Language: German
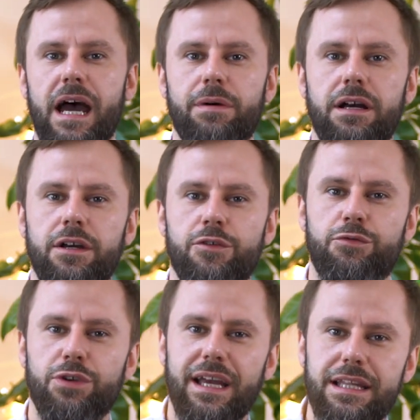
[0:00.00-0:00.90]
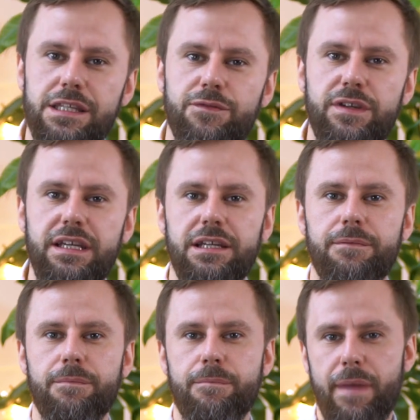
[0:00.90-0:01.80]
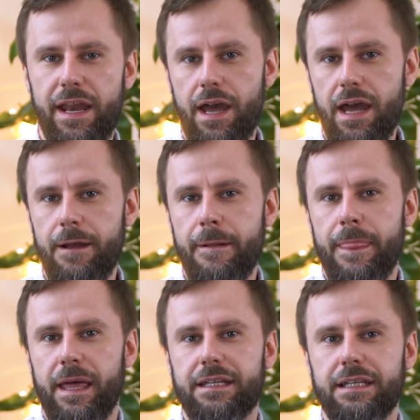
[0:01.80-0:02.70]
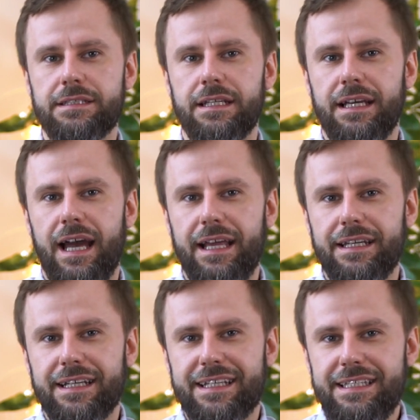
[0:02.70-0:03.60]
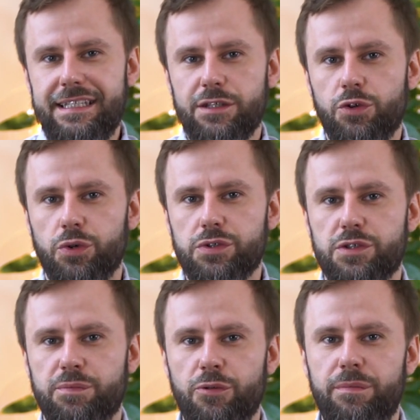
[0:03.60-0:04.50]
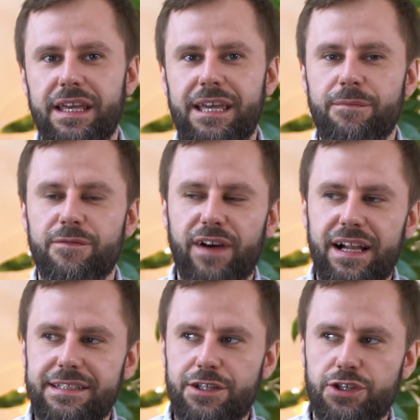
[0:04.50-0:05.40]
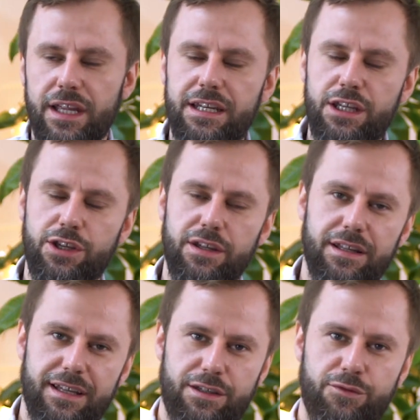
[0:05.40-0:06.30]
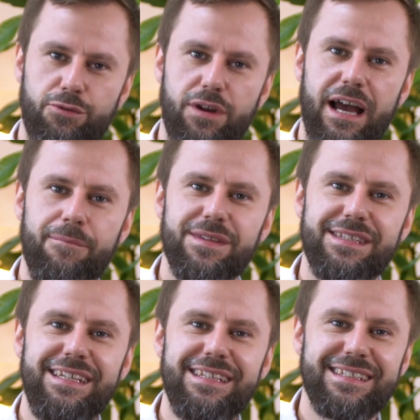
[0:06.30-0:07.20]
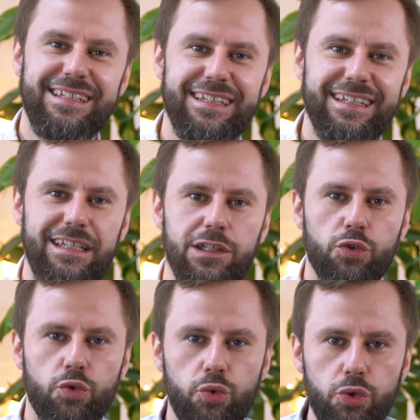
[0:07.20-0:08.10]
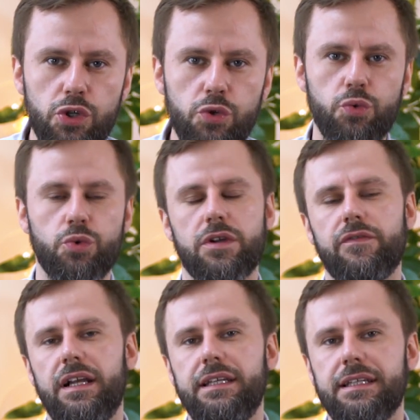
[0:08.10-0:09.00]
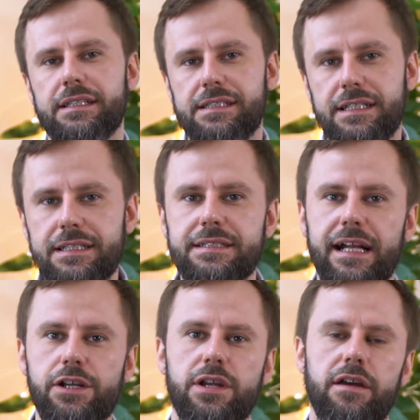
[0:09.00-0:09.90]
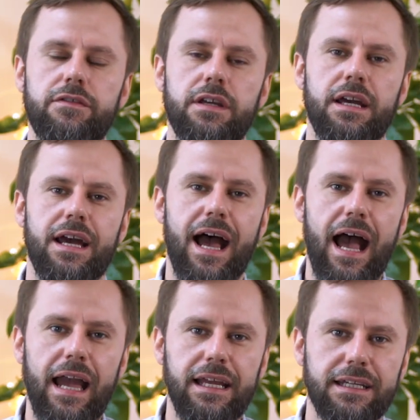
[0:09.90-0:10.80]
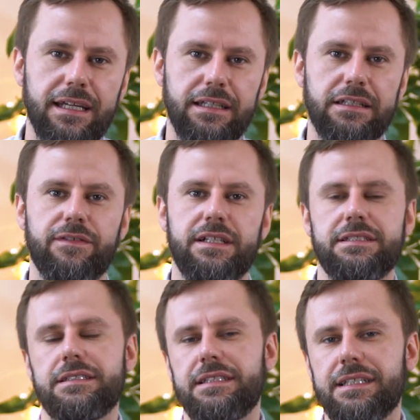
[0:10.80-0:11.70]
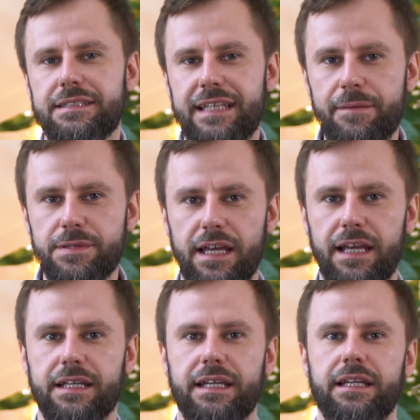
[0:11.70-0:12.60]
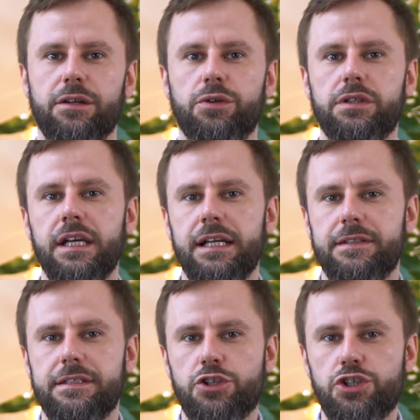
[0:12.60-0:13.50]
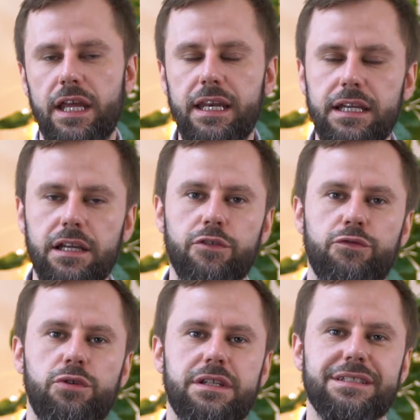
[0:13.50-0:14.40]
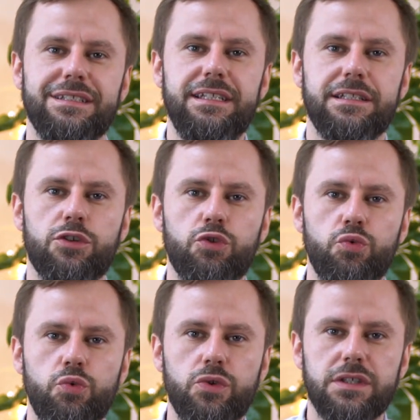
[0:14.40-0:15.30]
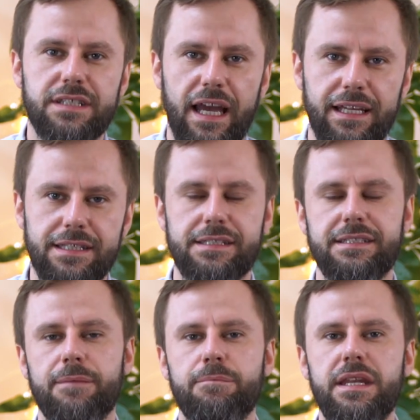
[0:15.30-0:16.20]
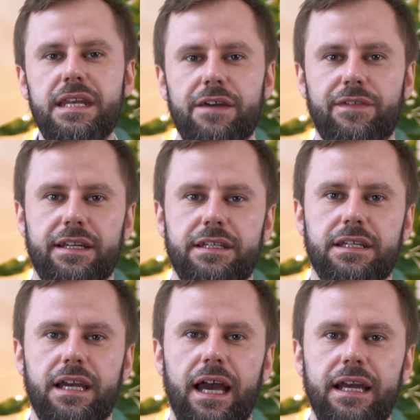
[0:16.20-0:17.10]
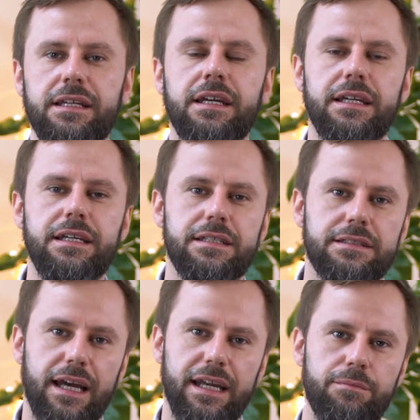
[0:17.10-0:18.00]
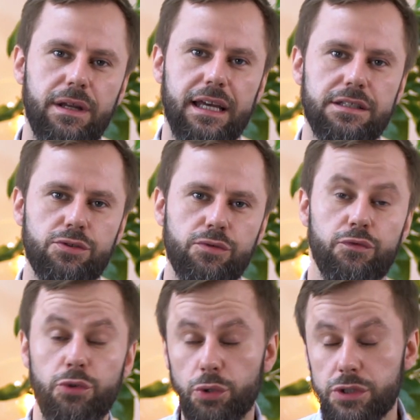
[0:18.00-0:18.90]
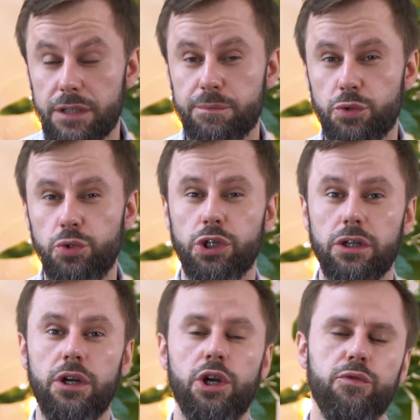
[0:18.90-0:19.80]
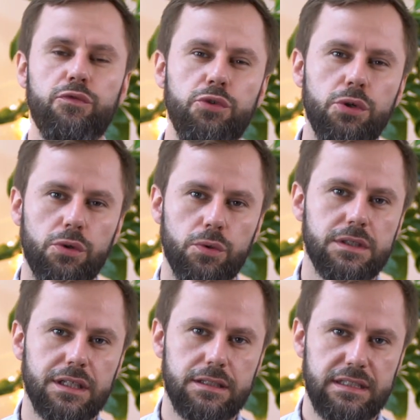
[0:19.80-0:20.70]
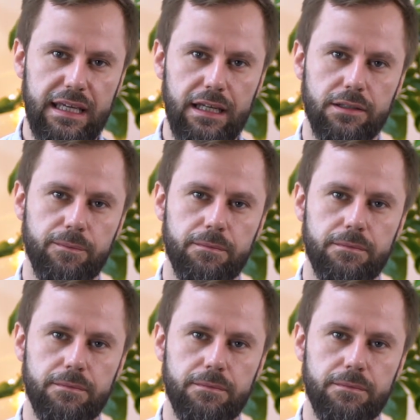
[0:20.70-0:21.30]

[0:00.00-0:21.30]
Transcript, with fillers: Aber für ganz viele Männer hat das ein riesengroßes Problem, weil sie ständig das Gefühl haben, sie sind nicht gut genug, weil ihnen das die Gesellschaft einredet, weil sie sich das selbst einreden. Und dieses ständige Gefühl des Nicht-Genug-Seins, dieser Minderwertigkeit, ist eine Belastung für unsere Psyche, für unsere Seele.